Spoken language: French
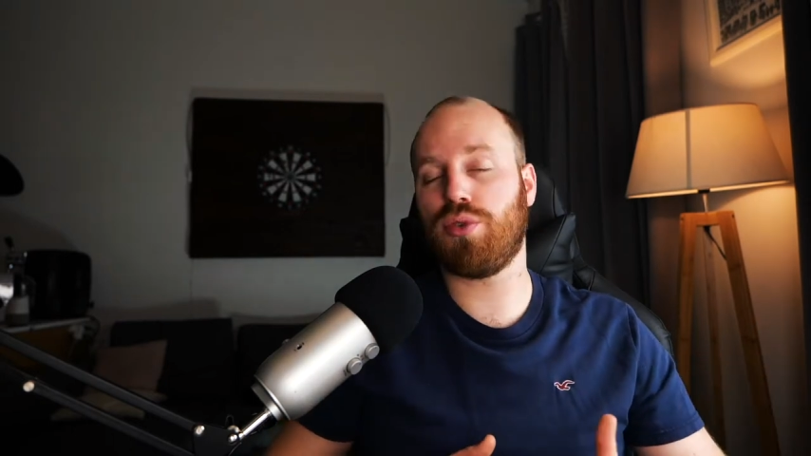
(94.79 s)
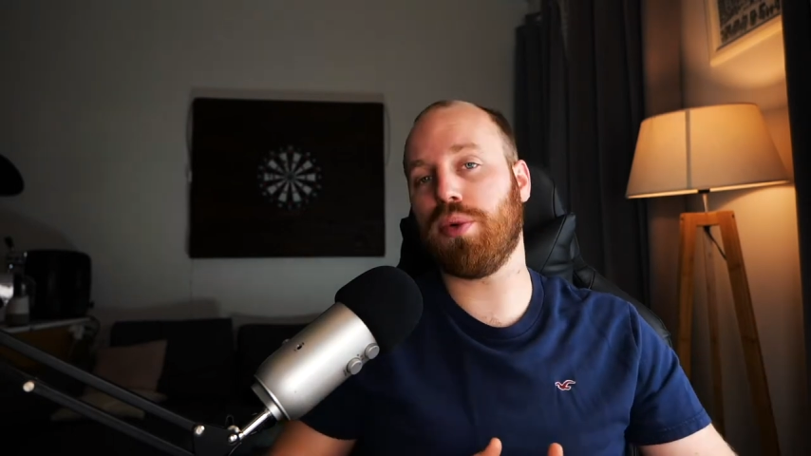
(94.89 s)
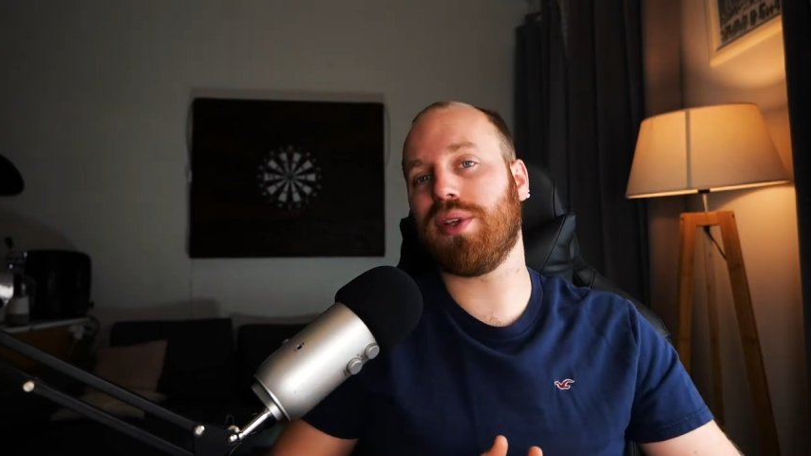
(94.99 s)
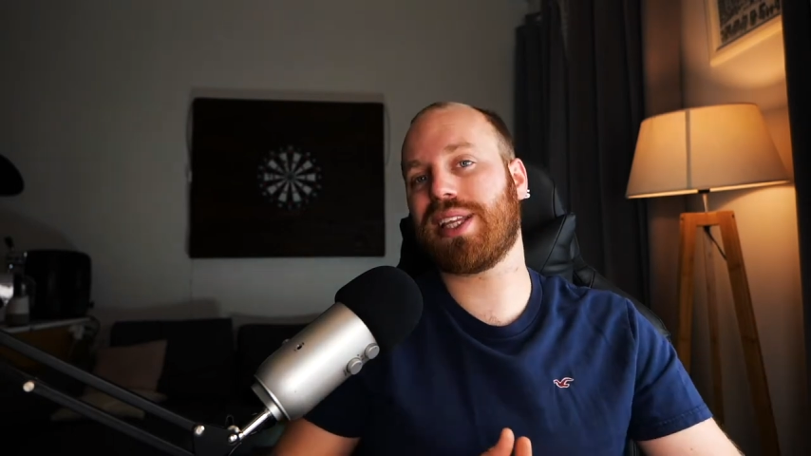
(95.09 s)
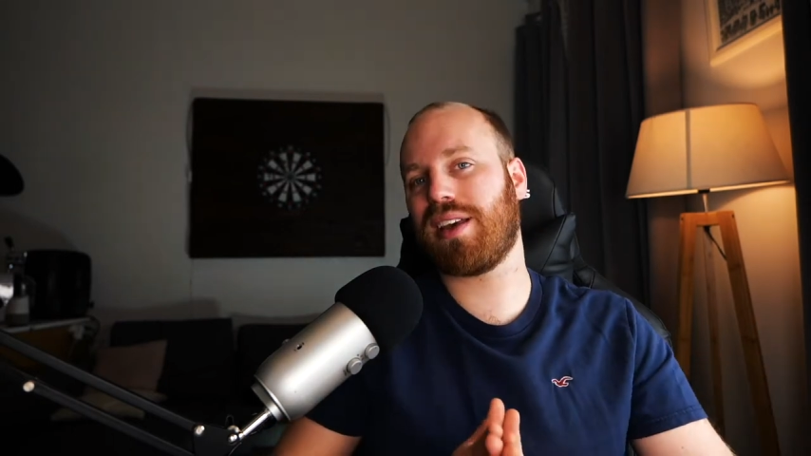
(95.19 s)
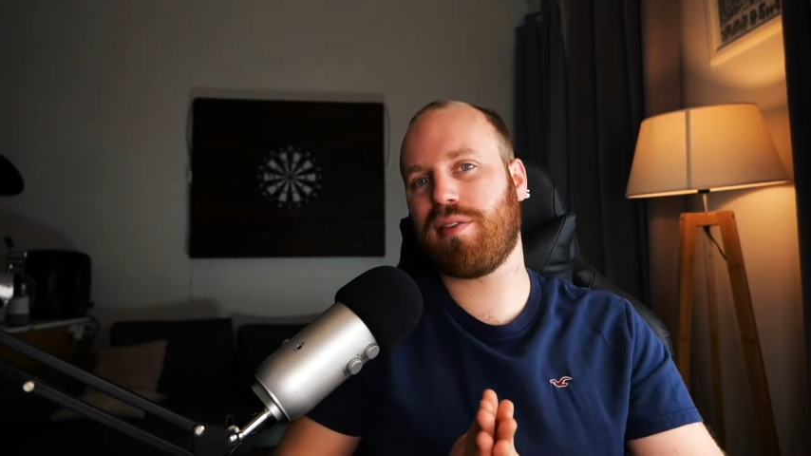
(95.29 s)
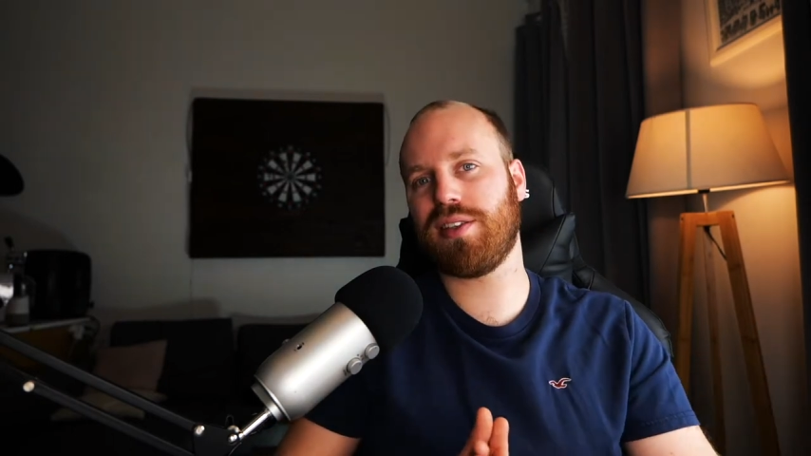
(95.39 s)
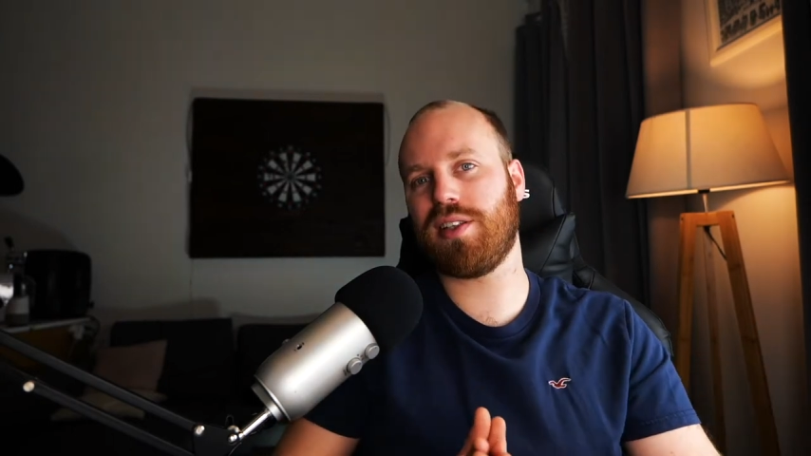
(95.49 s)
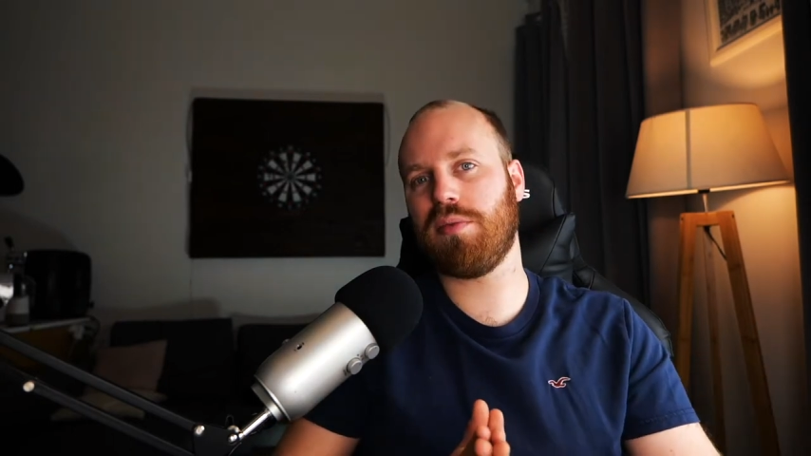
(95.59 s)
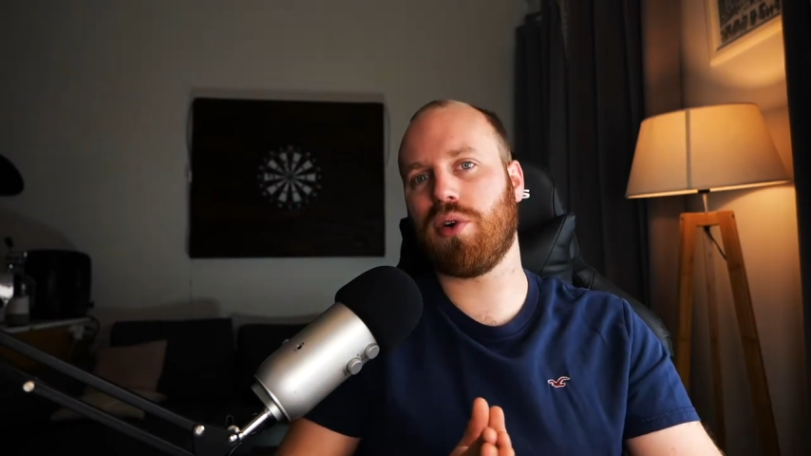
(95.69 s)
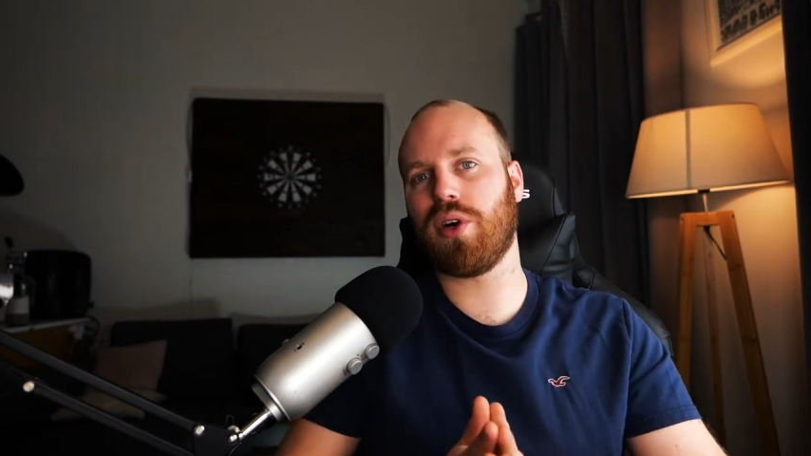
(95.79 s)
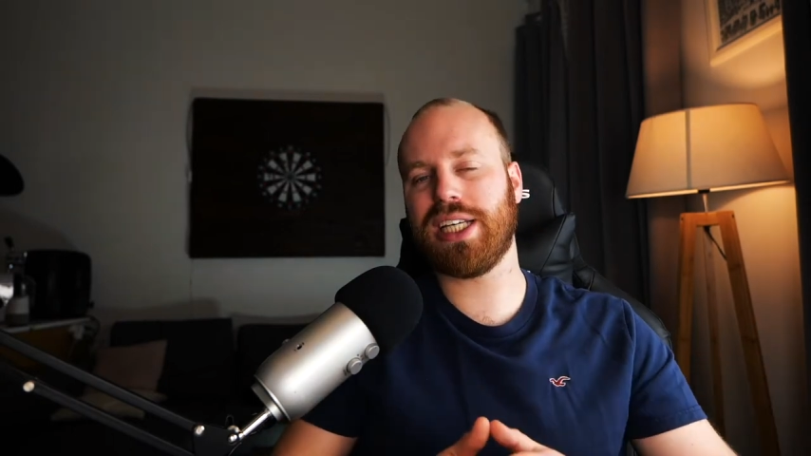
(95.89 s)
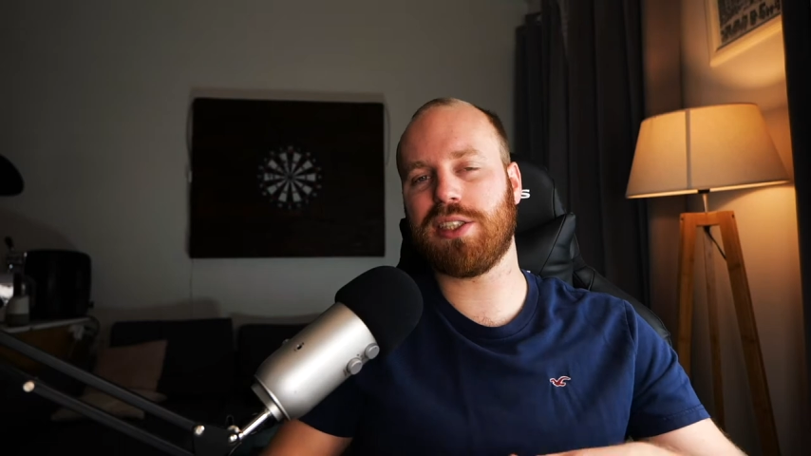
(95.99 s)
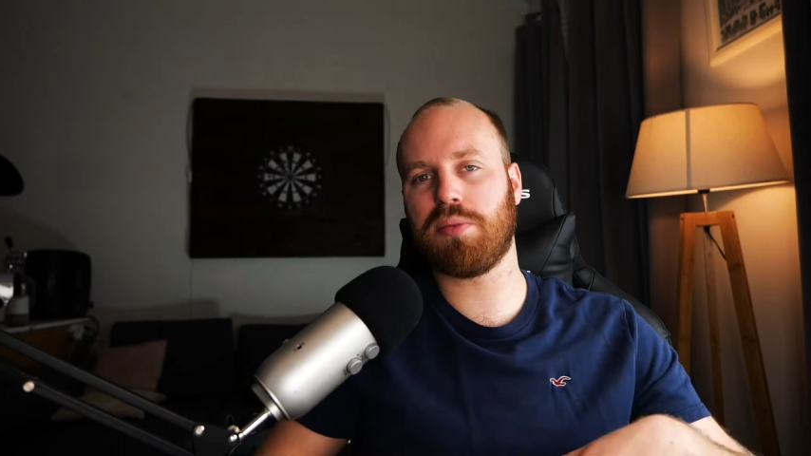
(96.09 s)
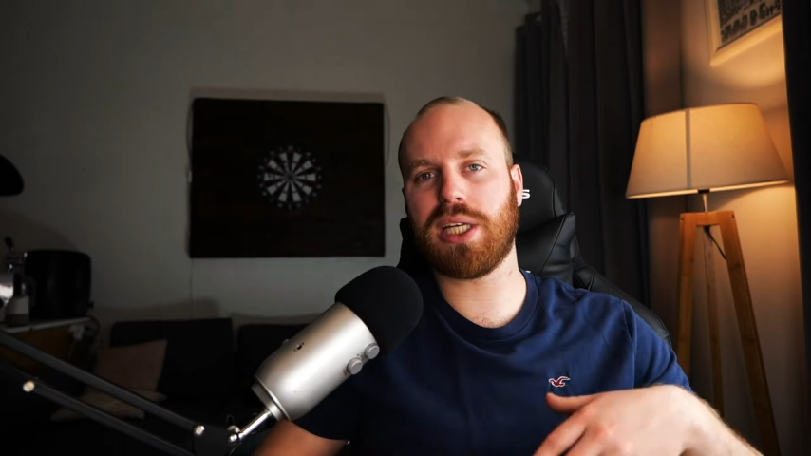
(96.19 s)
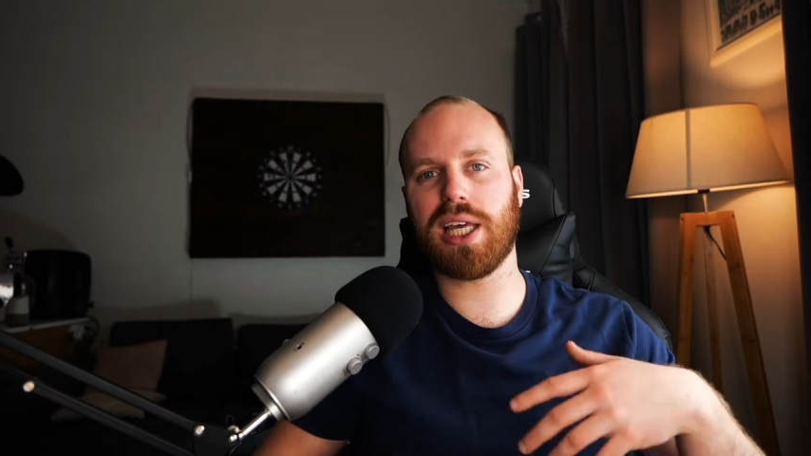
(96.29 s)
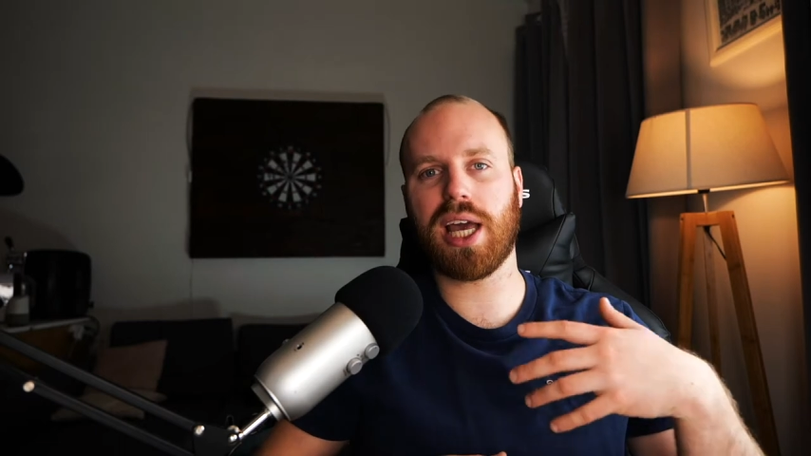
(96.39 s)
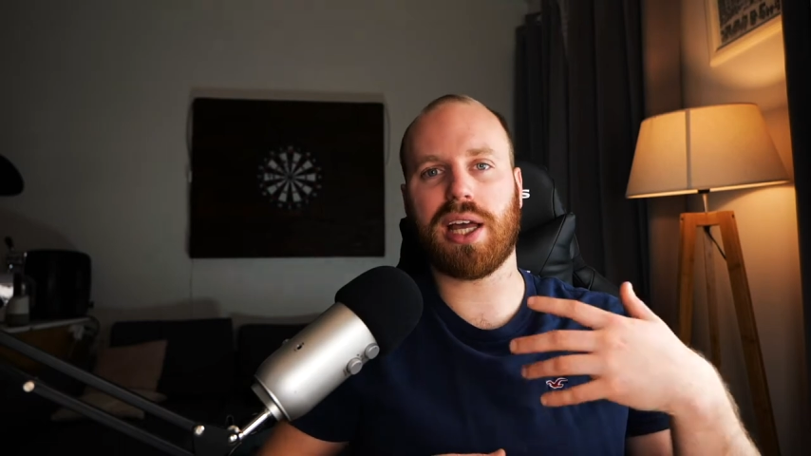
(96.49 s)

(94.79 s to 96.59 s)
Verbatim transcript: tu peux très facilement expliquer